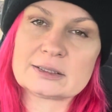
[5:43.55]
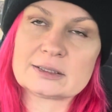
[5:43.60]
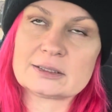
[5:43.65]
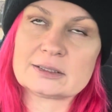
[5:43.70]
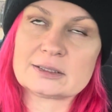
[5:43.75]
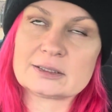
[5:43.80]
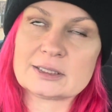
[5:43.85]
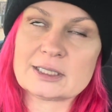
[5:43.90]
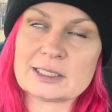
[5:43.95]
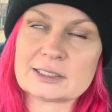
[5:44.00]

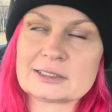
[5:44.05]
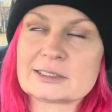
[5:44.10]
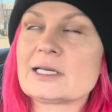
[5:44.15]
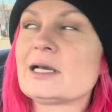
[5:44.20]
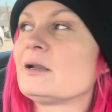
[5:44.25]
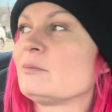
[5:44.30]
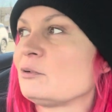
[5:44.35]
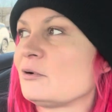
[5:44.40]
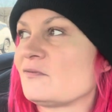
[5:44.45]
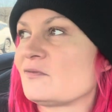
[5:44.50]
e, kartkę
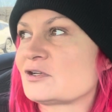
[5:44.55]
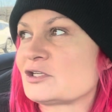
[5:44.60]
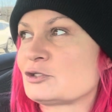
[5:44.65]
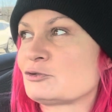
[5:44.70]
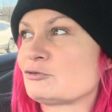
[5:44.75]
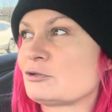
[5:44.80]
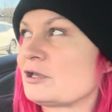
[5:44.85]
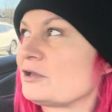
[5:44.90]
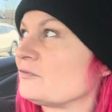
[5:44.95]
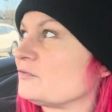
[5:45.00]
ale właśnie
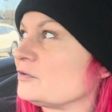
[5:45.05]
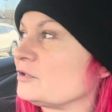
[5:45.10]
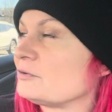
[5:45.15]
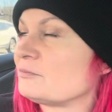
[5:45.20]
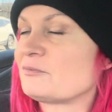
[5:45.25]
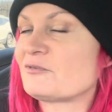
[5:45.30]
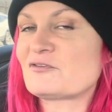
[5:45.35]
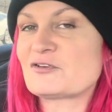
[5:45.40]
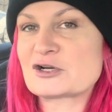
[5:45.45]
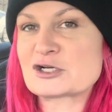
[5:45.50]
tutaj w
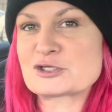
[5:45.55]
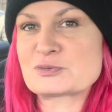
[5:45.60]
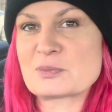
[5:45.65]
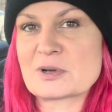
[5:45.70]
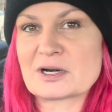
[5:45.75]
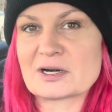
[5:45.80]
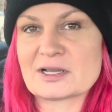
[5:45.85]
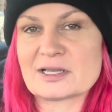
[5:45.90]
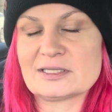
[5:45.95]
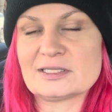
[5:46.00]
tym Fresh
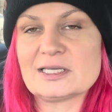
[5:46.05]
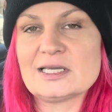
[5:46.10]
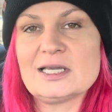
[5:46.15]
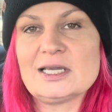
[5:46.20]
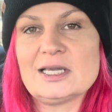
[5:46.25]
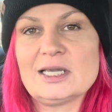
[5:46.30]
Market,